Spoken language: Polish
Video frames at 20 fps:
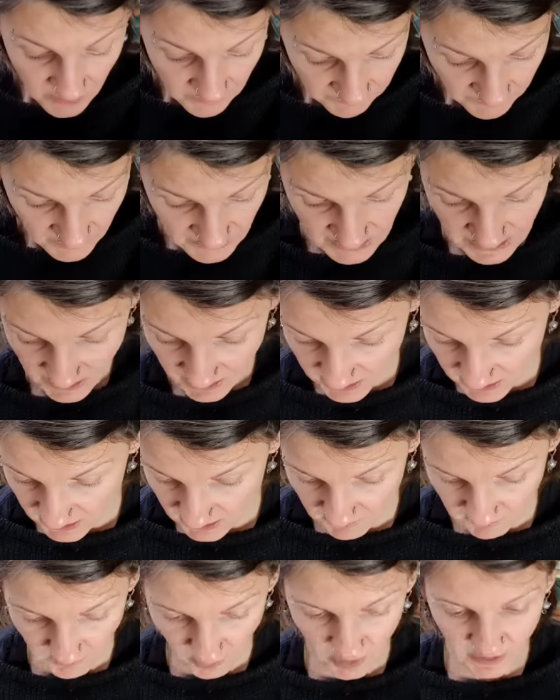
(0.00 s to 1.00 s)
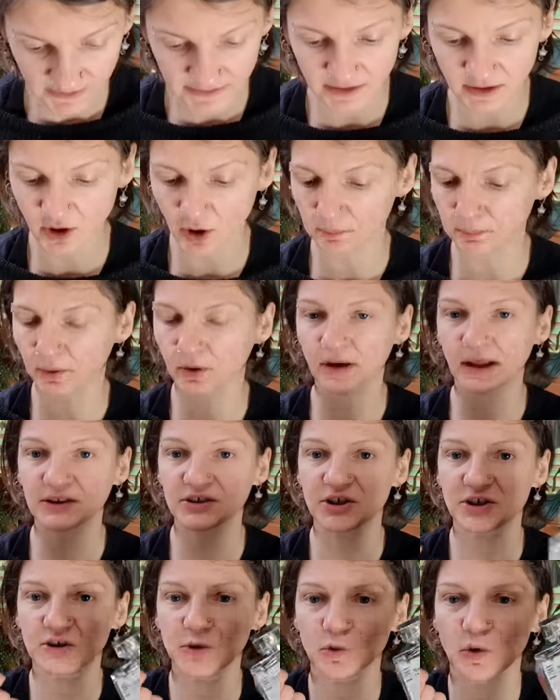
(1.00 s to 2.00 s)
więc y, mogę tylko
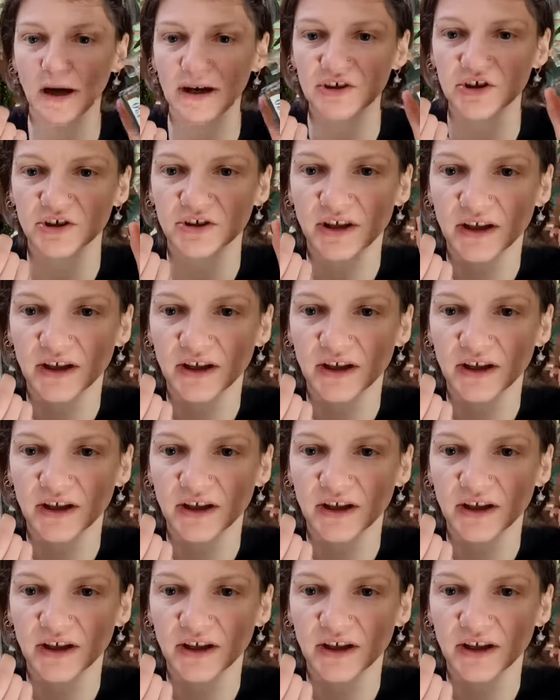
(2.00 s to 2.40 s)
polecić, słuchajcie,